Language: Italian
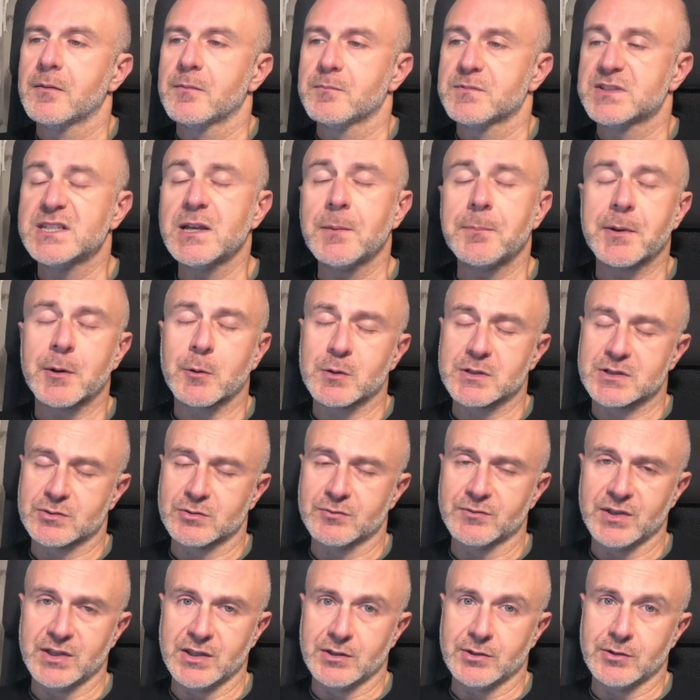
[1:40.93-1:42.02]
sia per questo
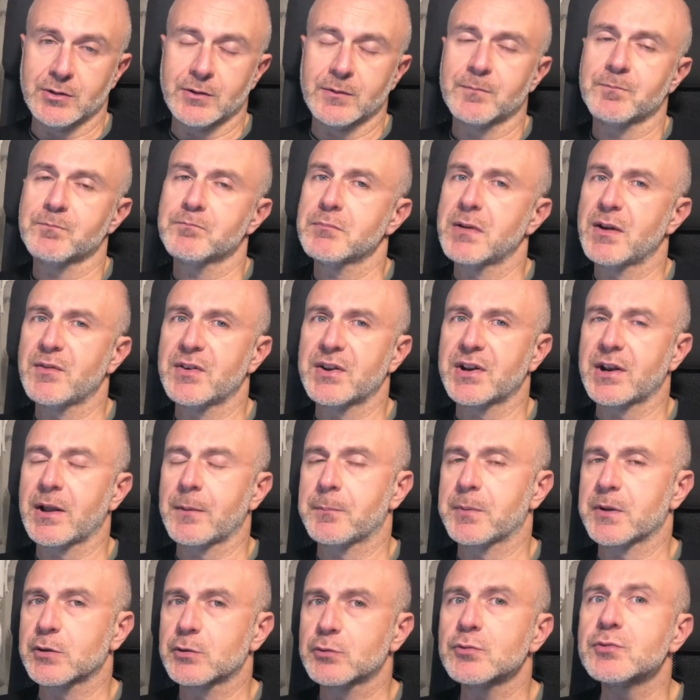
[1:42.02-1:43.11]
video, ma varrà
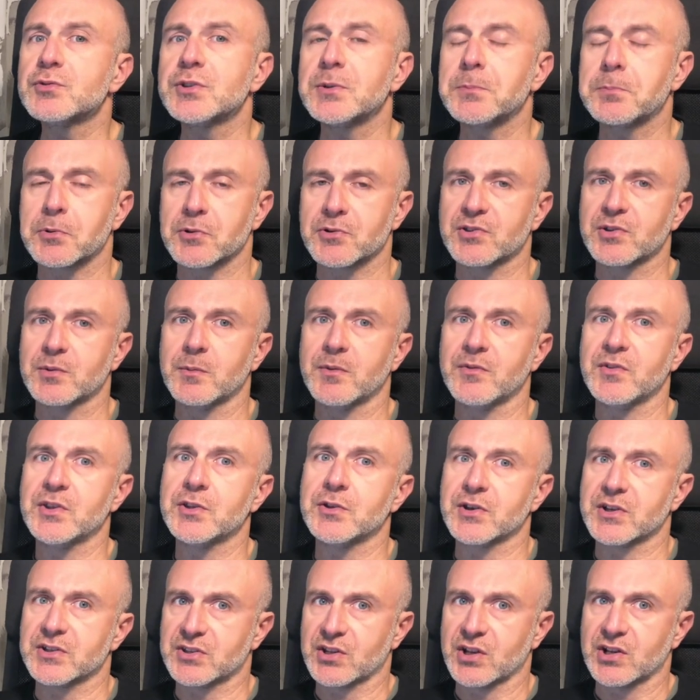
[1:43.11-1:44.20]
per tutti i prossimi
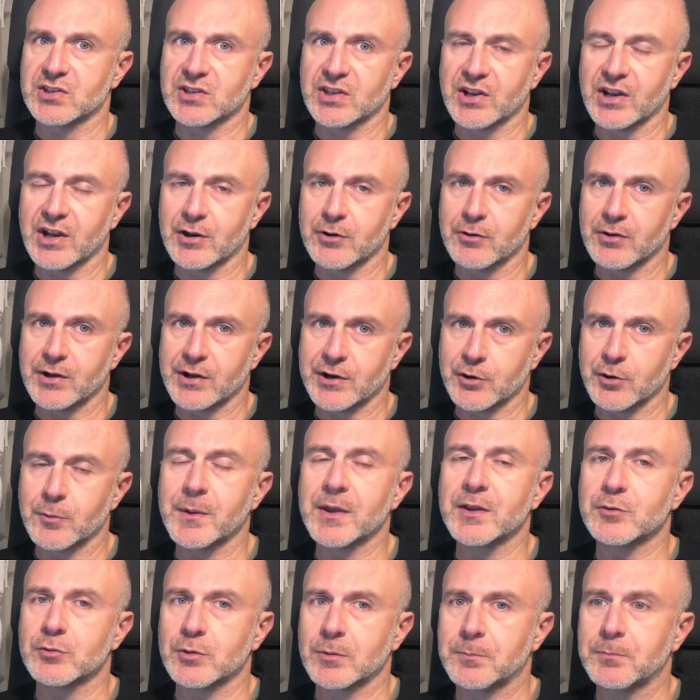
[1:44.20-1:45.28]
video che tratteranno
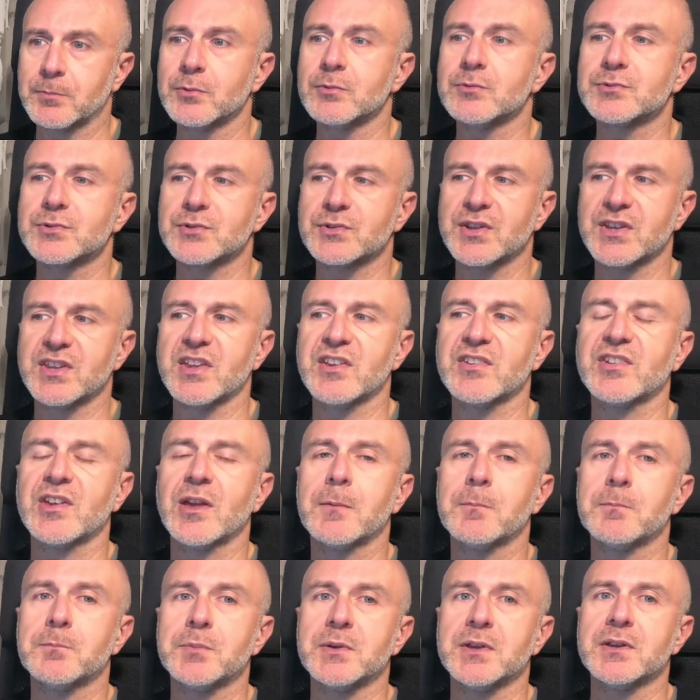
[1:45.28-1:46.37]
l'argomento appunto degli
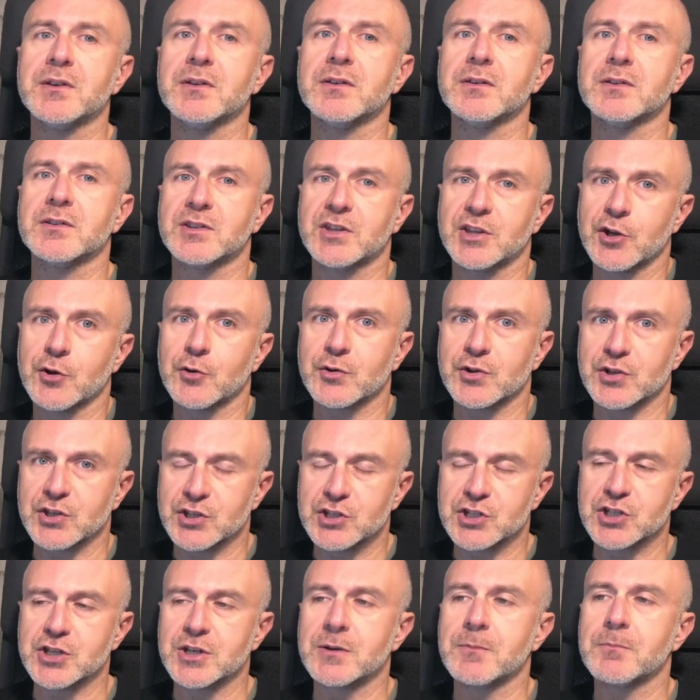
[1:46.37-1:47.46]
esempi eh,
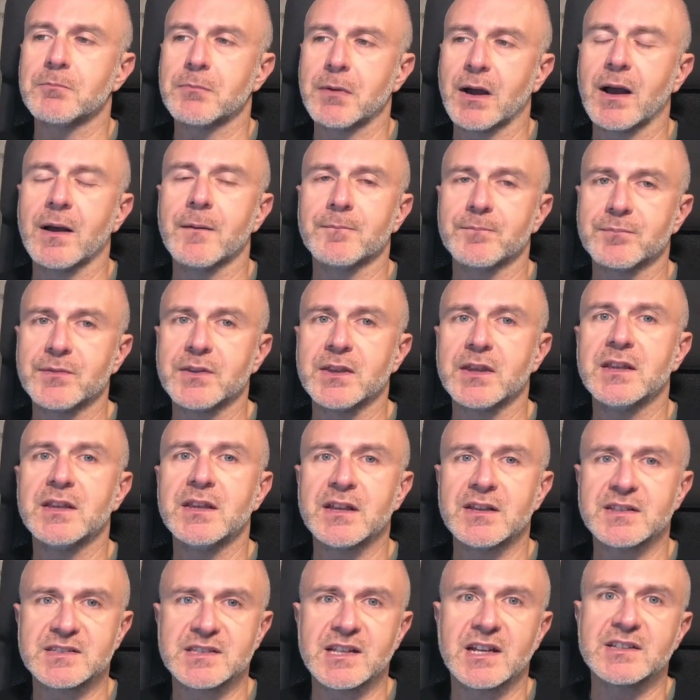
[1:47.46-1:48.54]
teorici ma
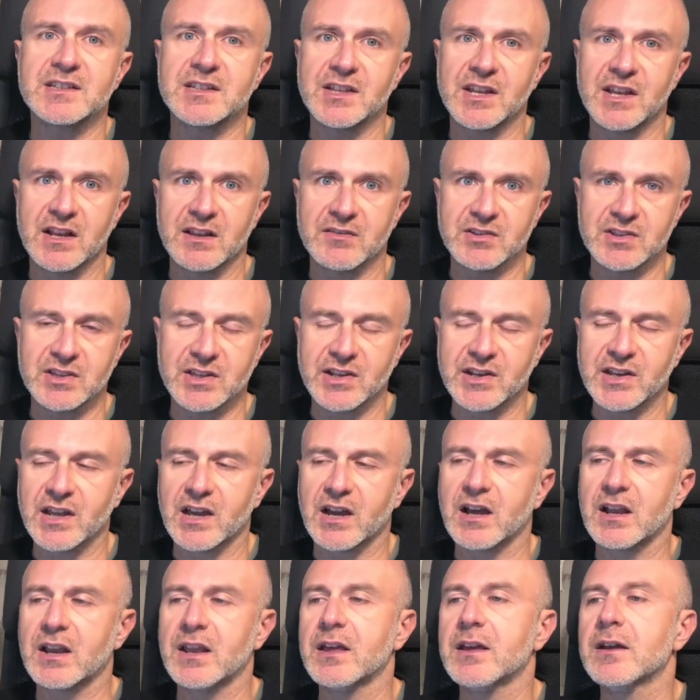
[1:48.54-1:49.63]
innestati nella vita
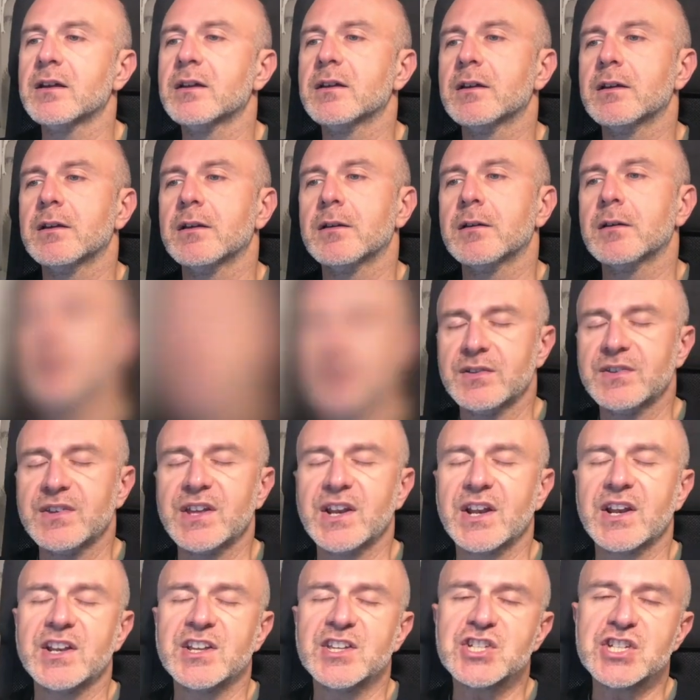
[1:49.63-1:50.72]
reale,
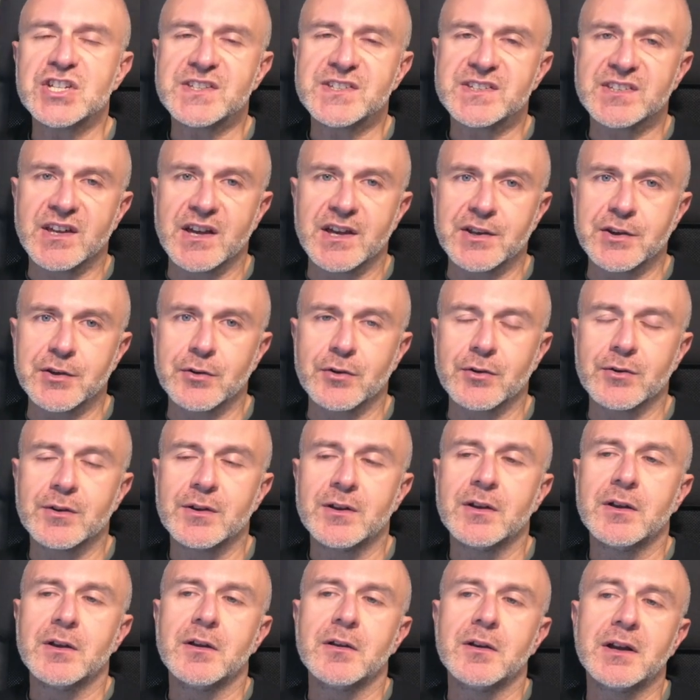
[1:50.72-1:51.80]
sarà
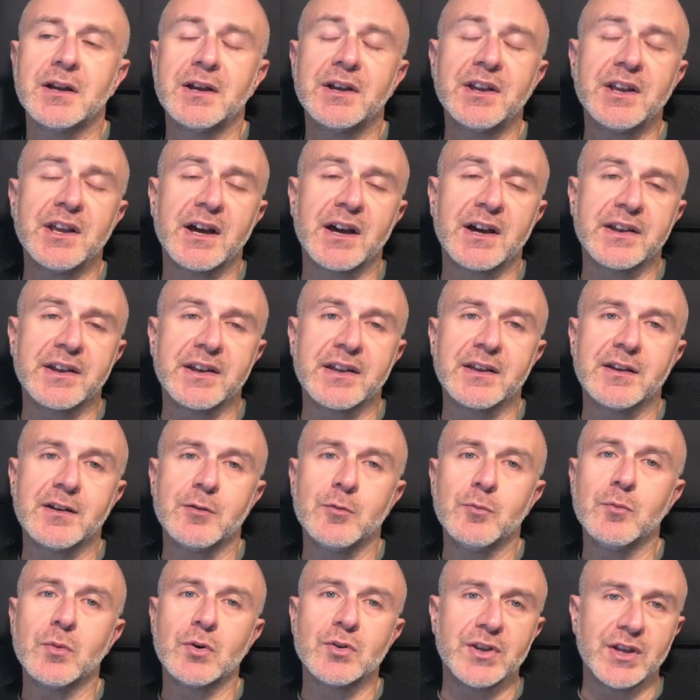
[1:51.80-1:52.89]
necessario creare
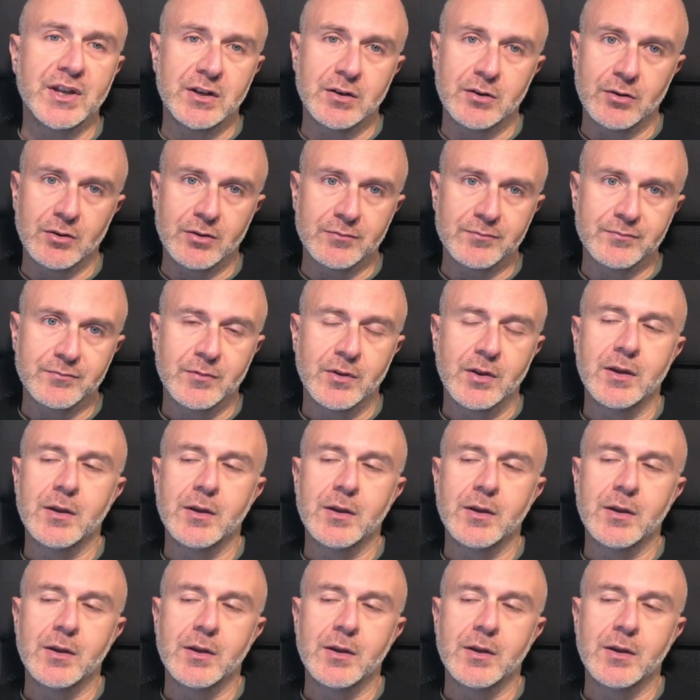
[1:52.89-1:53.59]
un modello